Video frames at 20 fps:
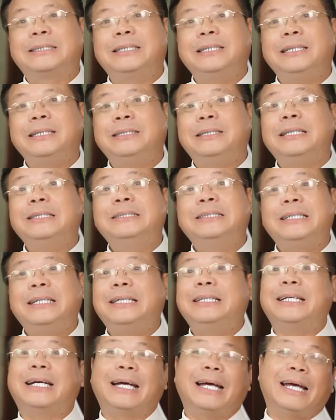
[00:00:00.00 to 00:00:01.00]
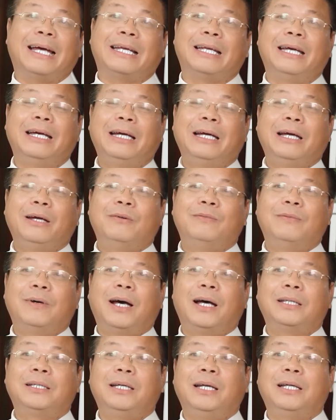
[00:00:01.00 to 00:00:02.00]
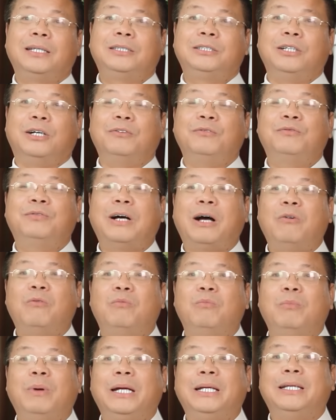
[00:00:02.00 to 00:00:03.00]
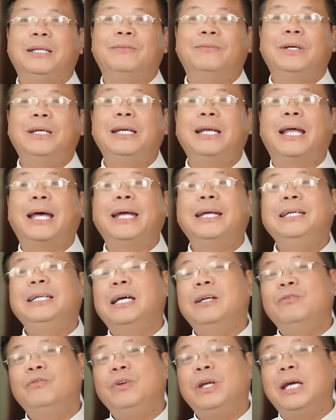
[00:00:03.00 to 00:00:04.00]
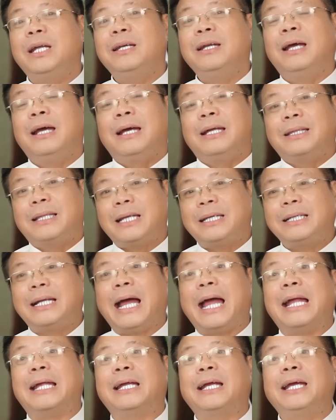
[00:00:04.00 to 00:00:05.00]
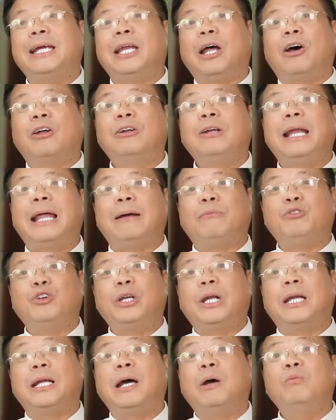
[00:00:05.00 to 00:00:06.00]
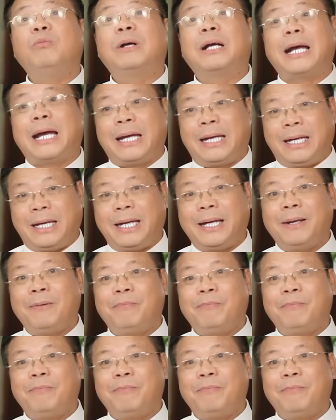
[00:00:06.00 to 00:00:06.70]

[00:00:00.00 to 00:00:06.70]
sĩ, tiến sĩ chẳng hạn. Vợ thì là trưởng phòng, mình thì vẫn là anh nhân viên. Tất cả những cái đó nó làm cho đàn ông cay,